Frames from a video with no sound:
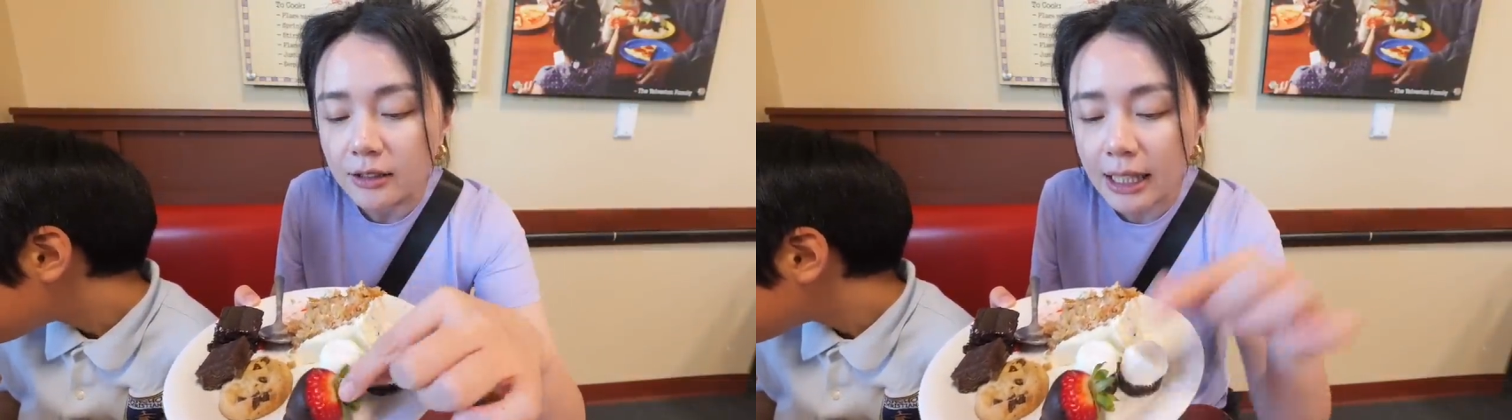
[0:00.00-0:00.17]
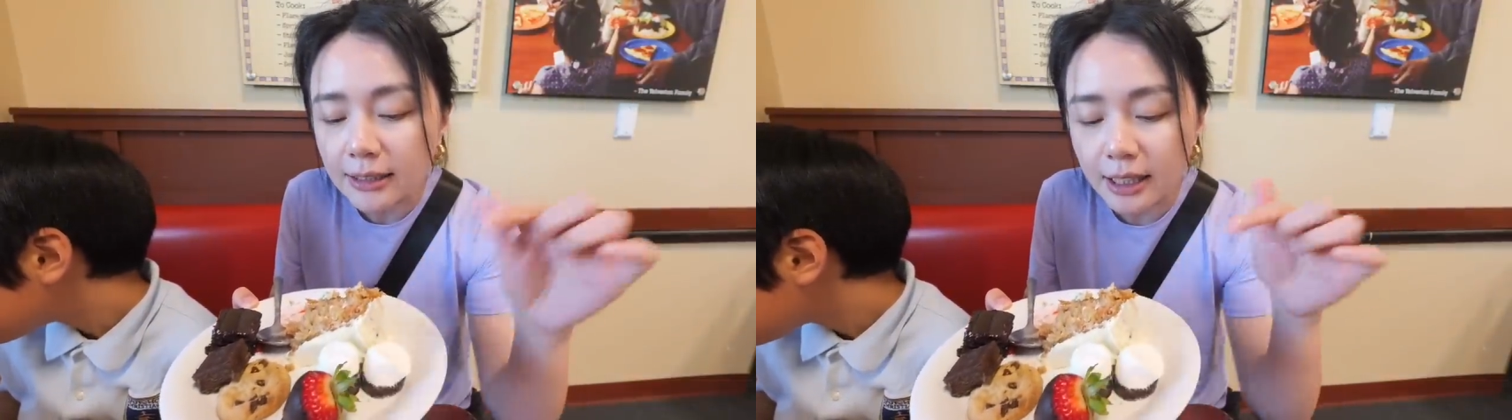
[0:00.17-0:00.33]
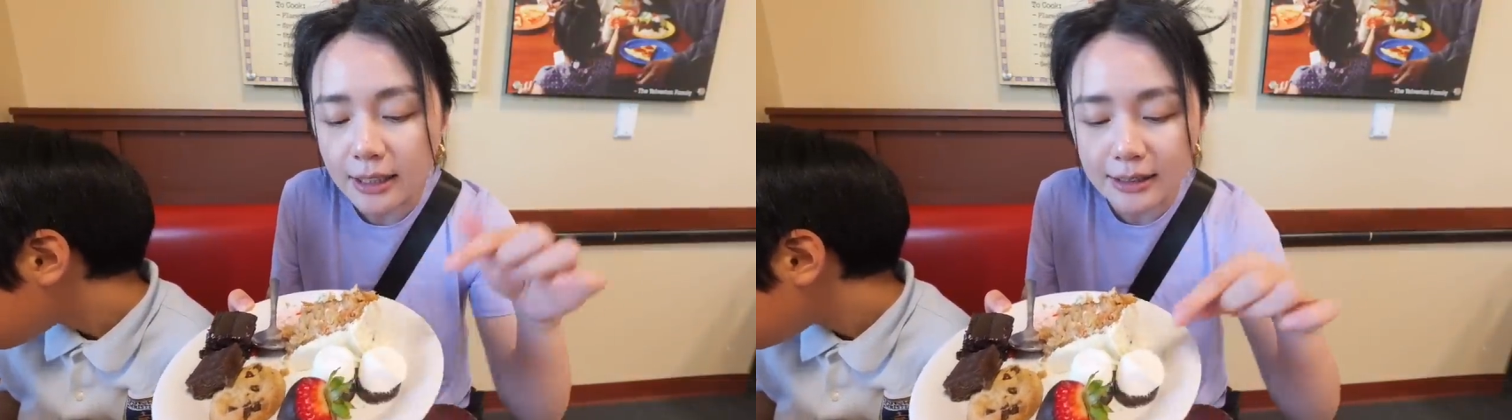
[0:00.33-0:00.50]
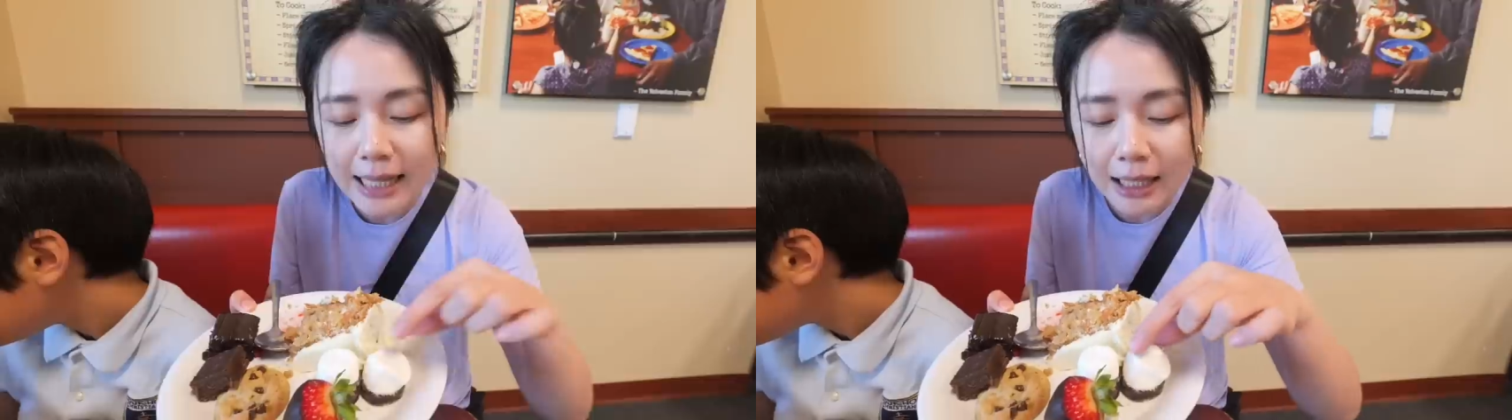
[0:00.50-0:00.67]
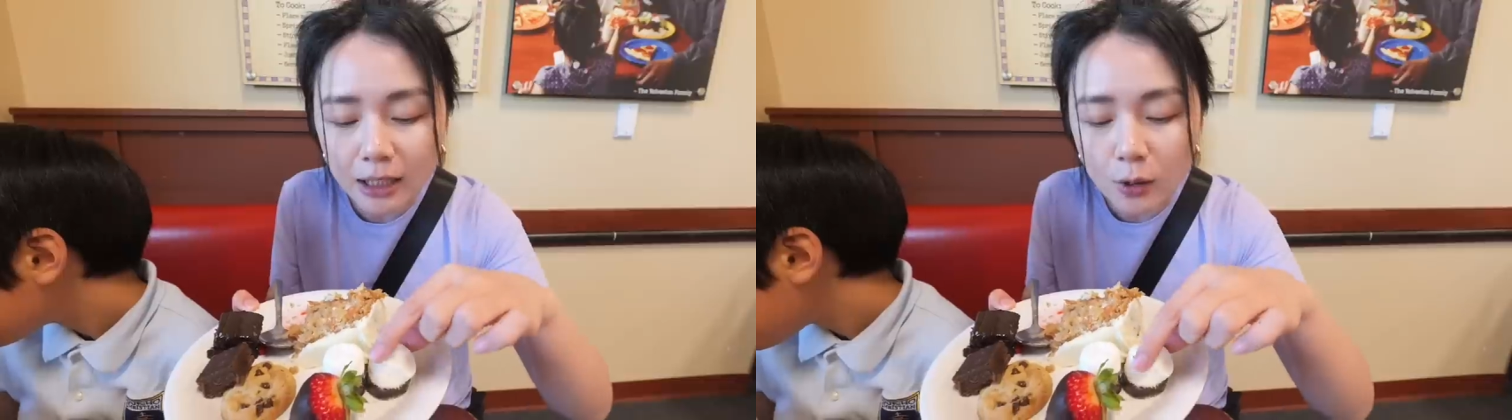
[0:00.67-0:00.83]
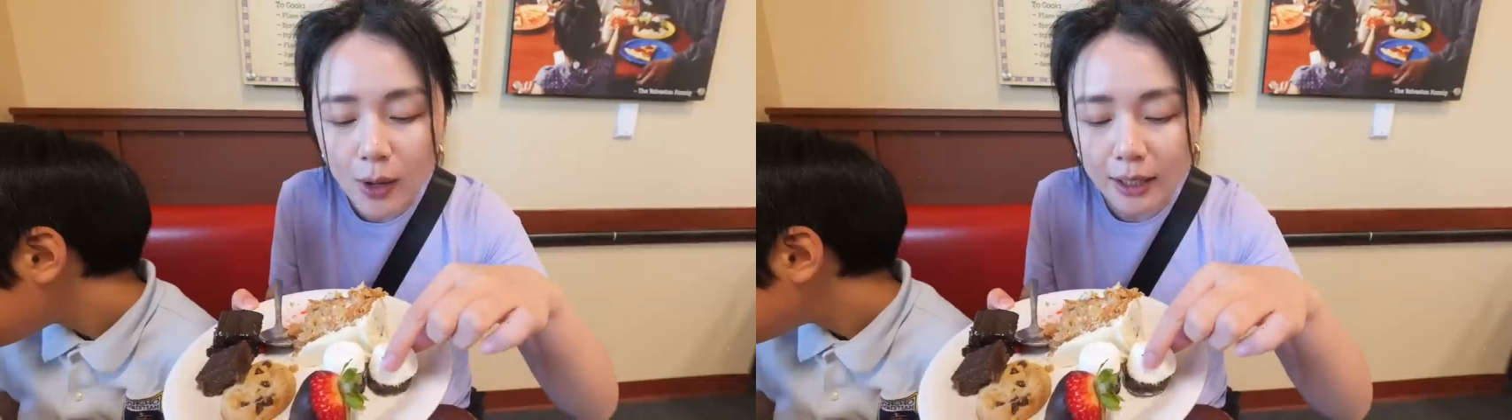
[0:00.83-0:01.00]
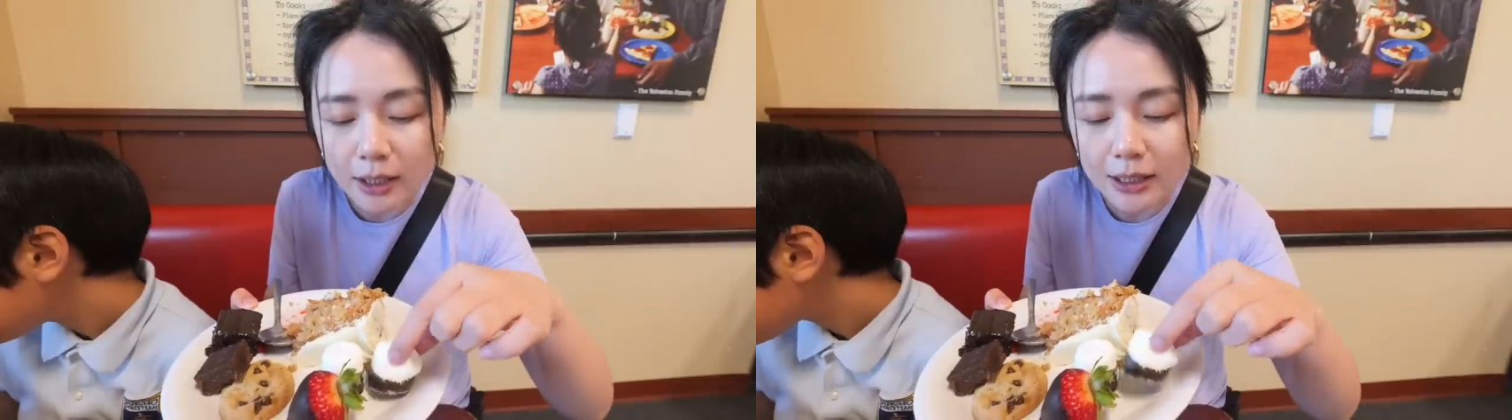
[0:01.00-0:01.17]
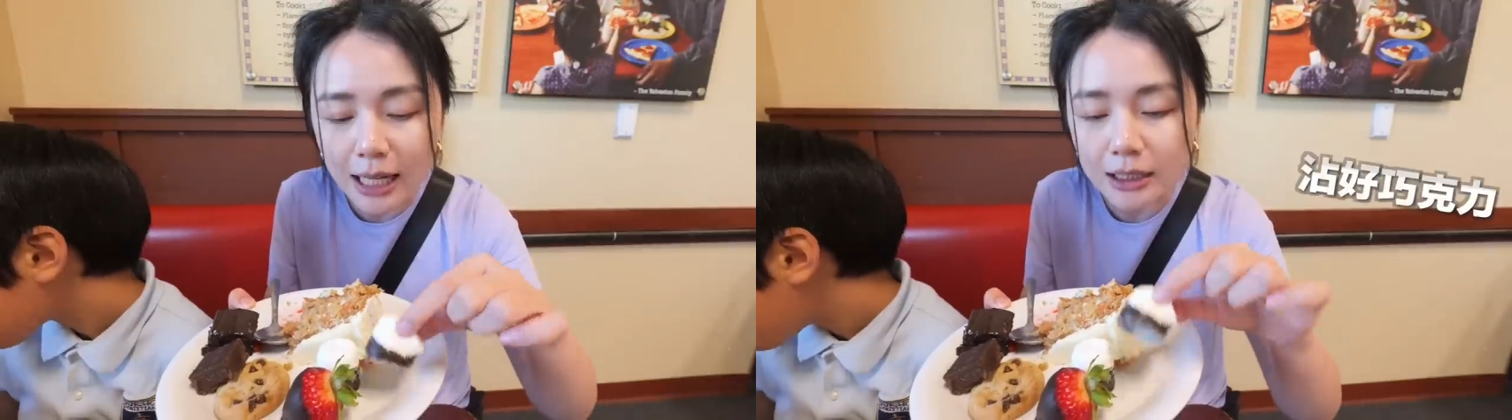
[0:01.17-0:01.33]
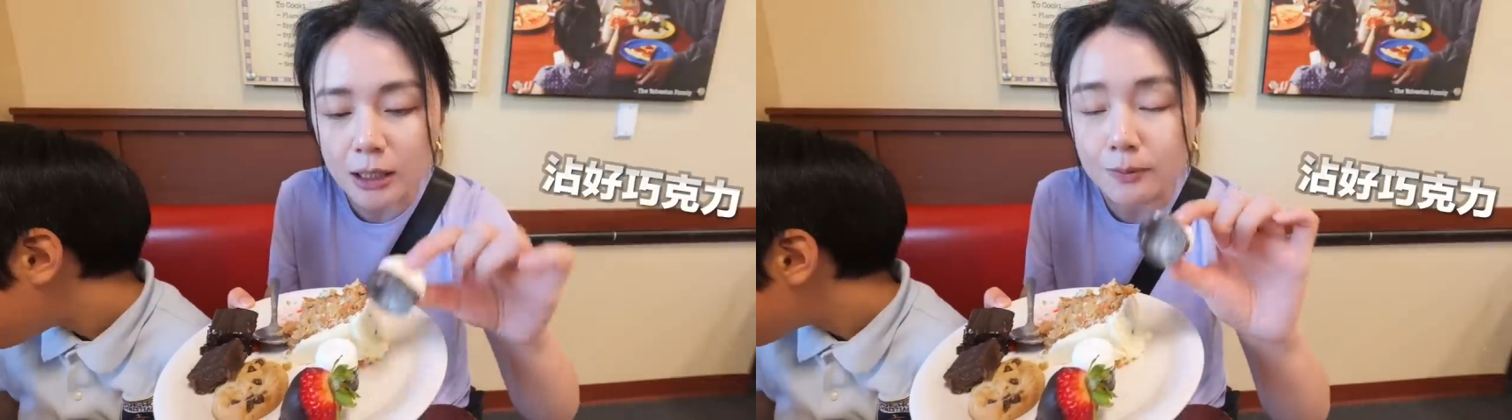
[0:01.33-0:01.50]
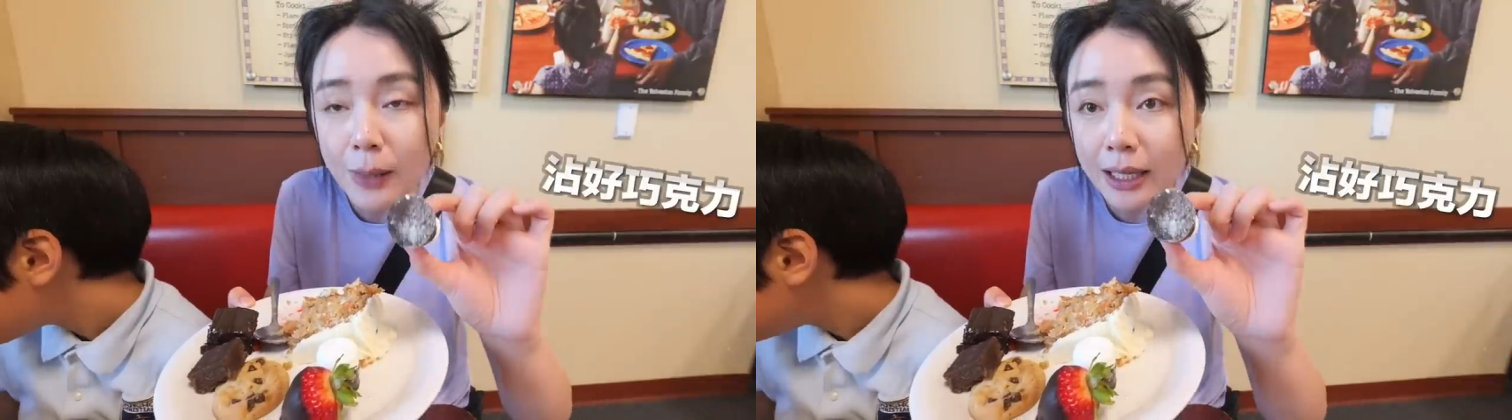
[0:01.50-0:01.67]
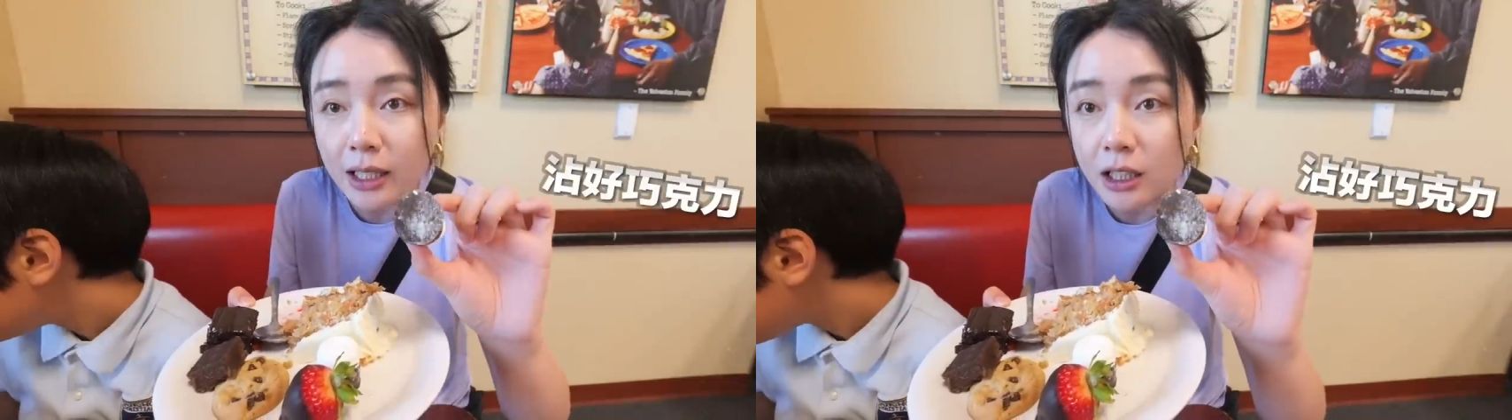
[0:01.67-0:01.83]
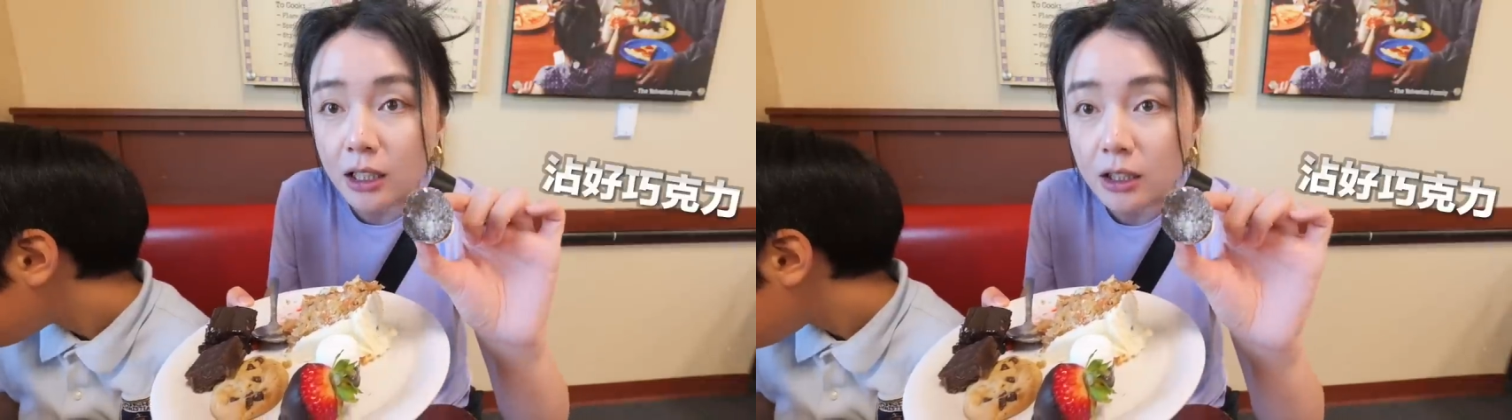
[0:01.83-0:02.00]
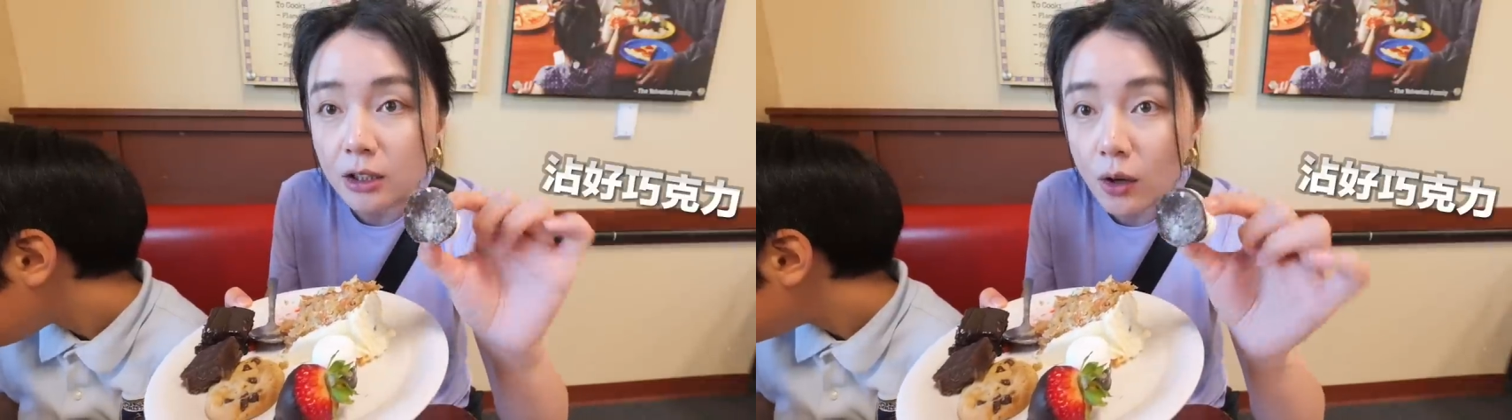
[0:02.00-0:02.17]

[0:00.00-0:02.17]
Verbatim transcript: 那这一家的话呢，它是帮你